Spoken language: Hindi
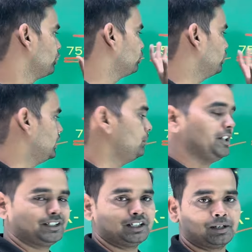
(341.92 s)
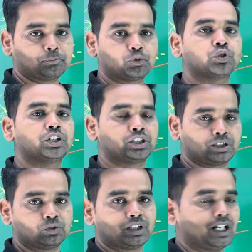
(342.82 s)
तो इनमें से आपको
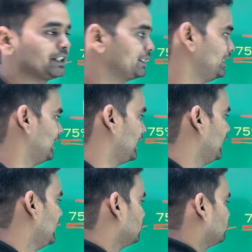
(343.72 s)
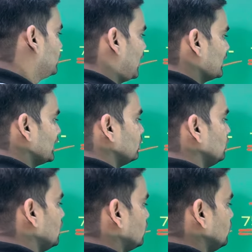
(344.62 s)
किसको सिलेक्ट करना है तो ज़्यादा तो
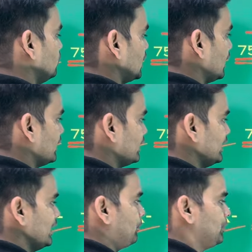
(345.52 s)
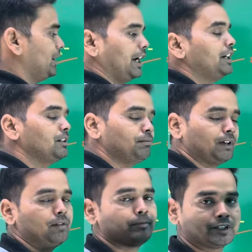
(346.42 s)
लोग क्या करते हैं यहाँ पे
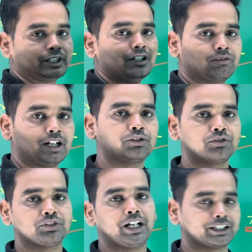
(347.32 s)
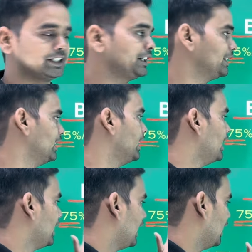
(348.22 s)
95 परसेंट वाले को सिलेक्ट करते हैं
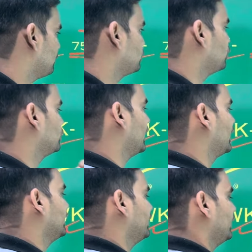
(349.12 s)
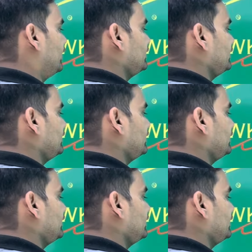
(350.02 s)
आपको क्या करना है